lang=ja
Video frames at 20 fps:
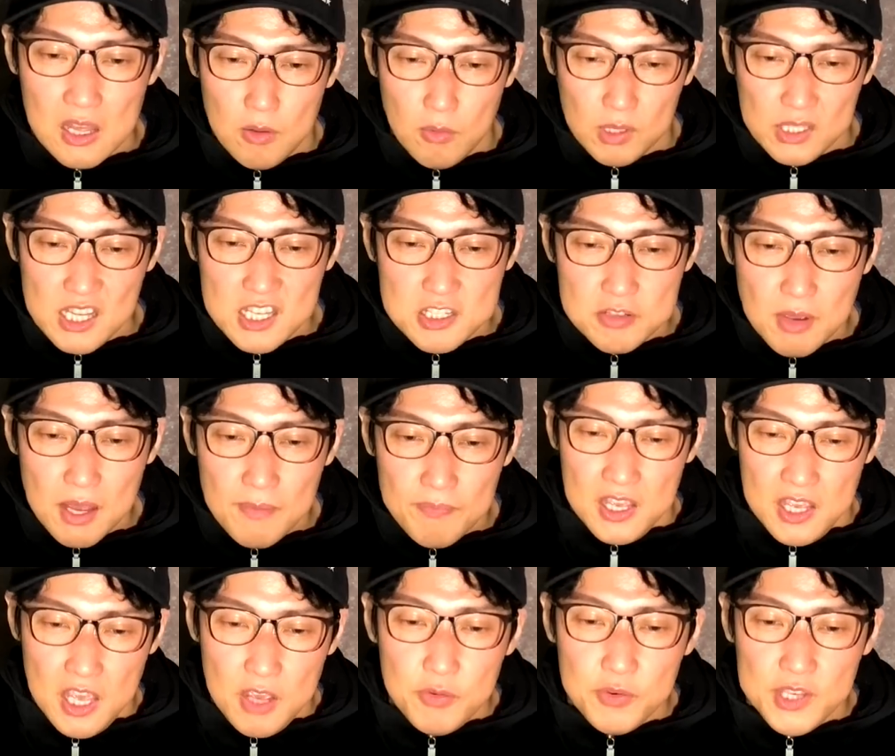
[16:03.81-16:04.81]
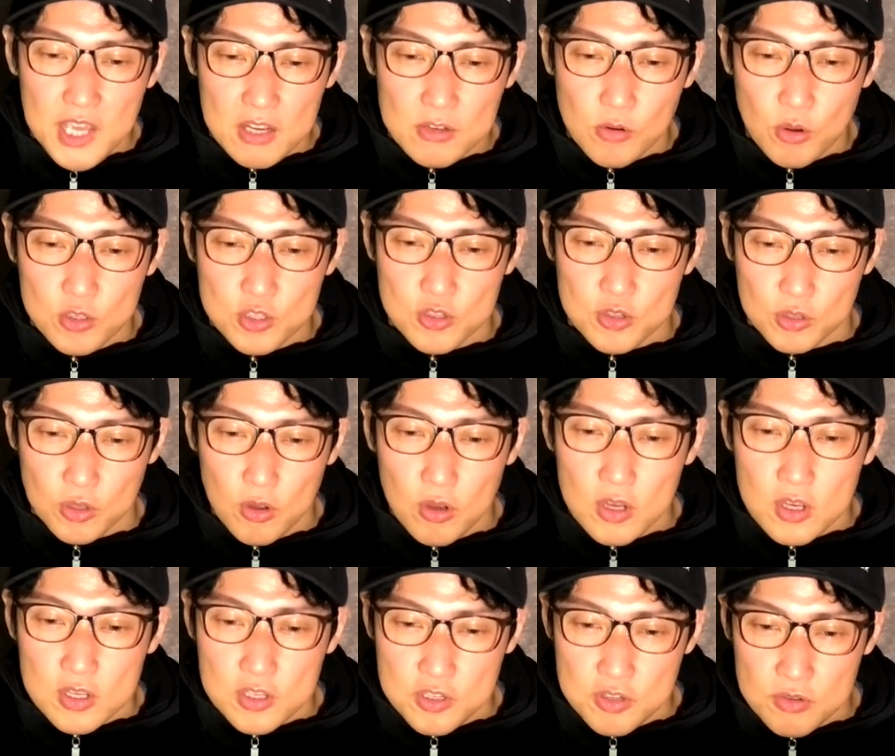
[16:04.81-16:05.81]
私は F150
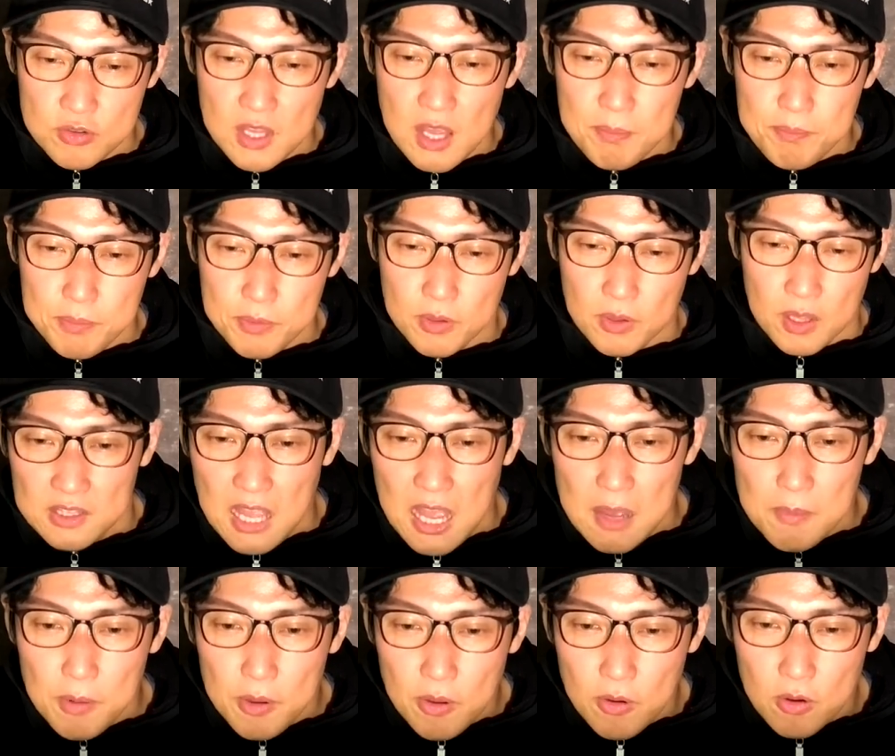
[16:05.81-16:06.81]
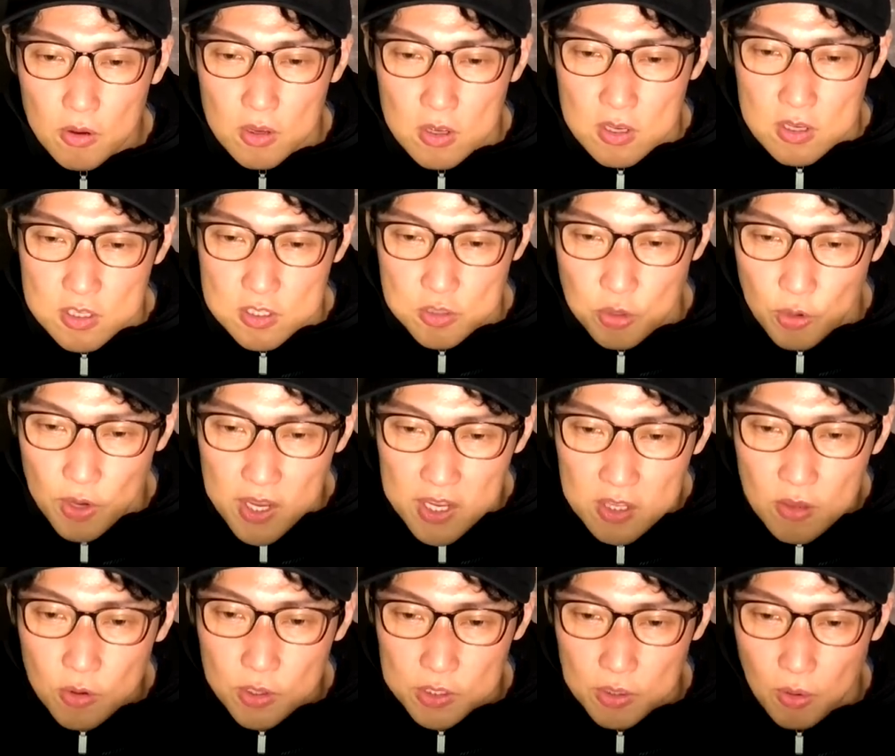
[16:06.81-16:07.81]
のチューンナップ、ターボ用
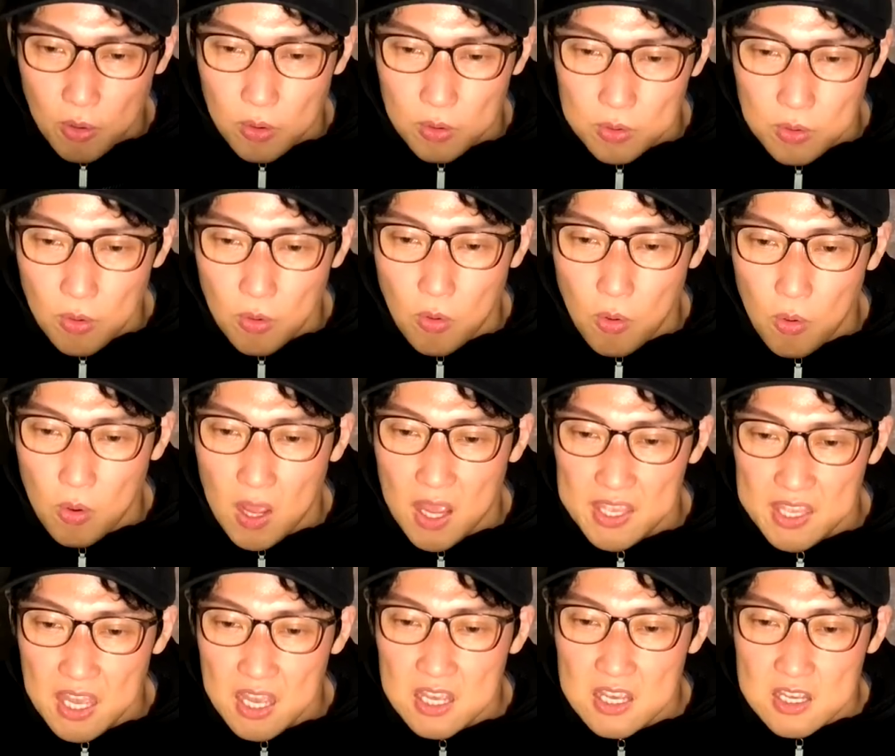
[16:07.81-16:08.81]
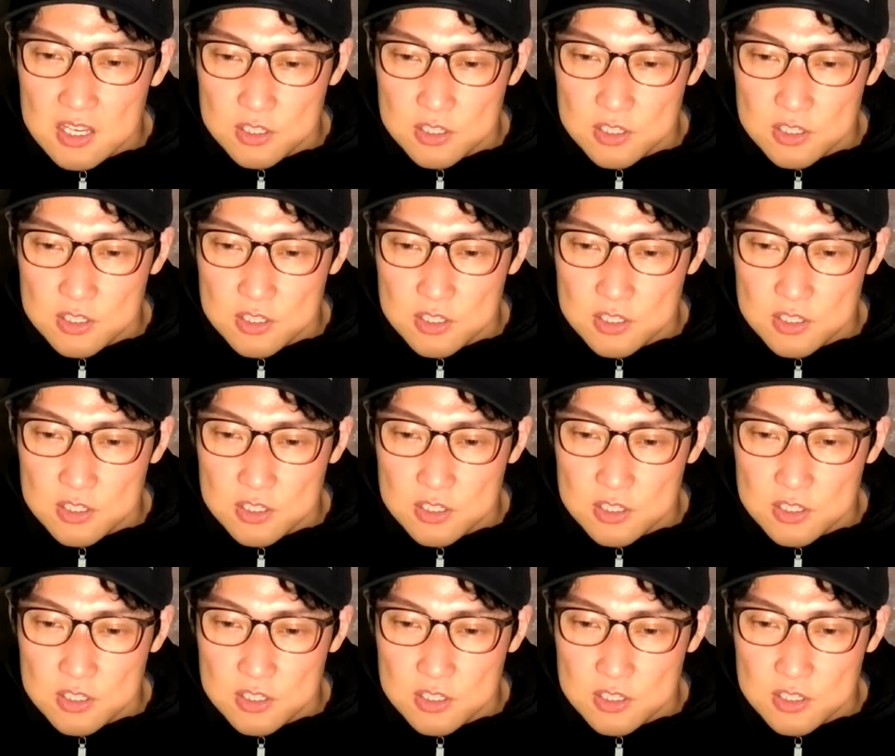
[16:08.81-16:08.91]
ソレイノイドの交換や、